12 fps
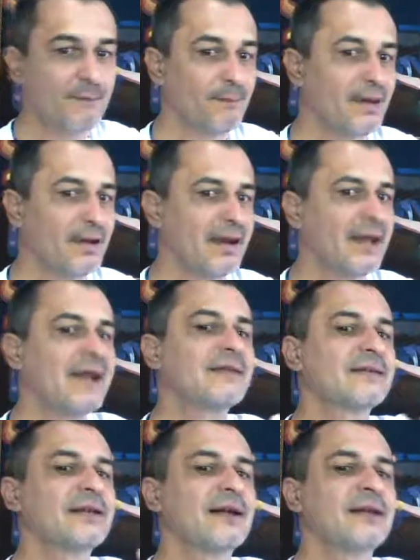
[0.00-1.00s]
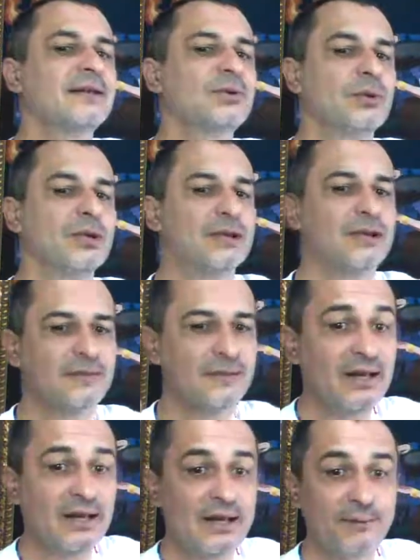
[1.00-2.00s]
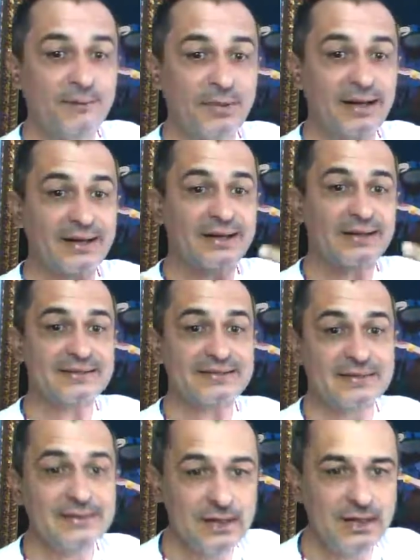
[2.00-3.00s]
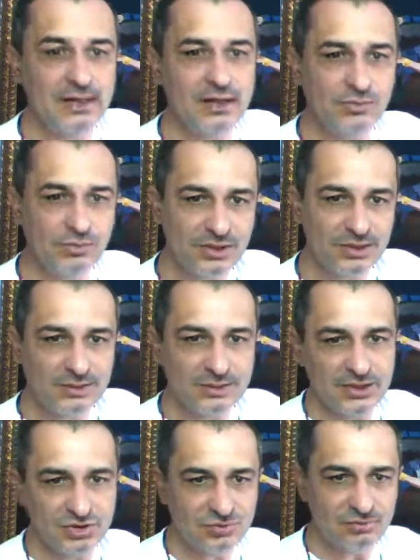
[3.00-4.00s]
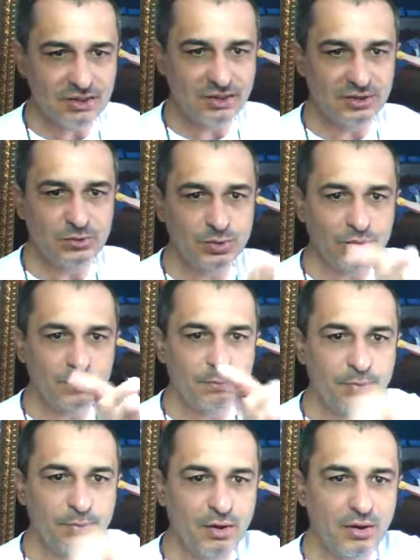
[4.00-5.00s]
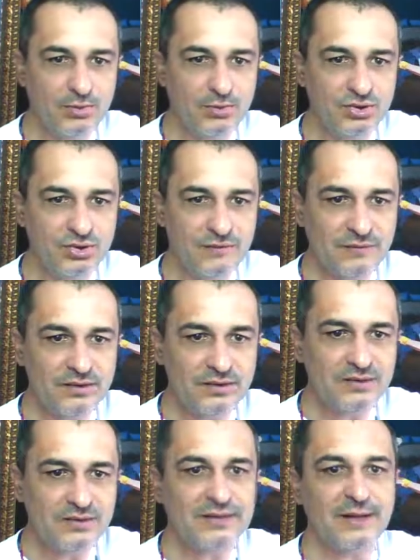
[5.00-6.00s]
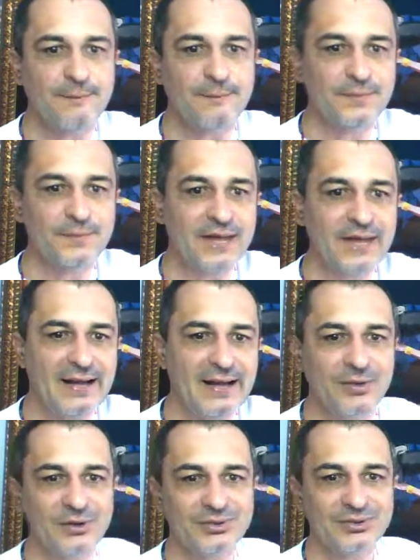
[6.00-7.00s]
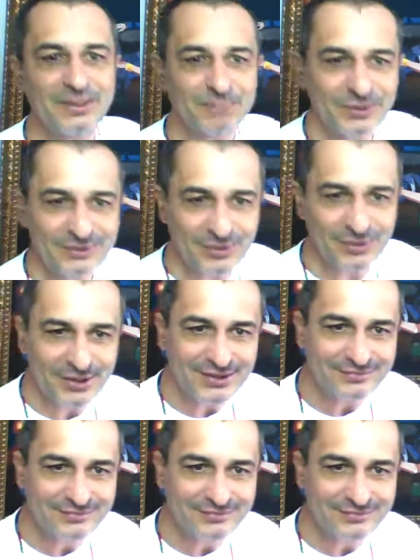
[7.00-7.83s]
para esta intolerância, para esse não entendimento do ponto de vista da outra pessoa.